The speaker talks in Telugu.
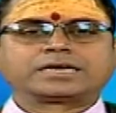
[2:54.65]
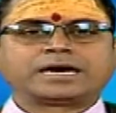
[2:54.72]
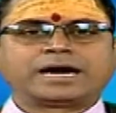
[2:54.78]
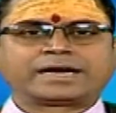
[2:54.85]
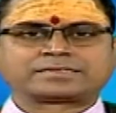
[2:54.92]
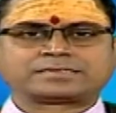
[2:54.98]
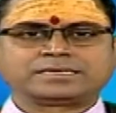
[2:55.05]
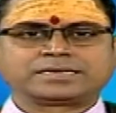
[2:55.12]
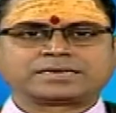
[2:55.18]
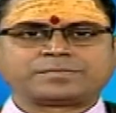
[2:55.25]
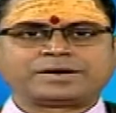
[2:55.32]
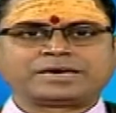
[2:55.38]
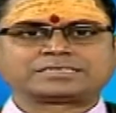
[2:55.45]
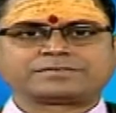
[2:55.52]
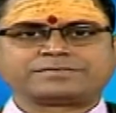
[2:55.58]
కార్తీక
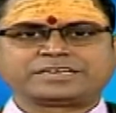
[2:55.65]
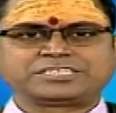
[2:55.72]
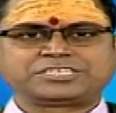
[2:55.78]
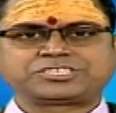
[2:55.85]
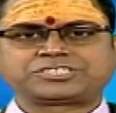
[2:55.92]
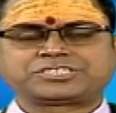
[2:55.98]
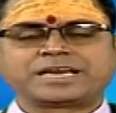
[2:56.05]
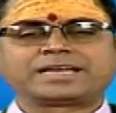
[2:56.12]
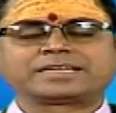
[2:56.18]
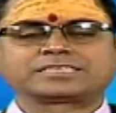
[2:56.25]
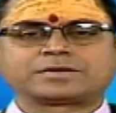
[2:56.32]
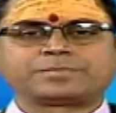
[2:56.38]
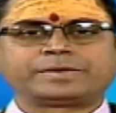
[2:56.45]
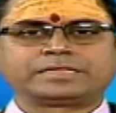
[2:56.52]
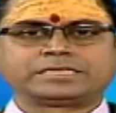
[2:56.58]
మాస వైశిష్ట్యానికి
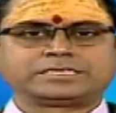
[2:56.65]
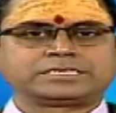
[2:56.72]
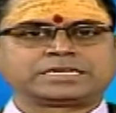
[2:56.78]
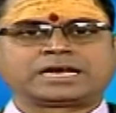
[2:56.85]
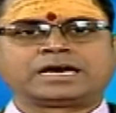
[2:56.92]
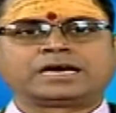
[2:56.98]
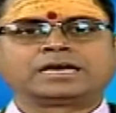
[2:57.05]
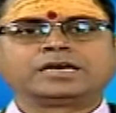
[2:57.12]
సంబంధించిన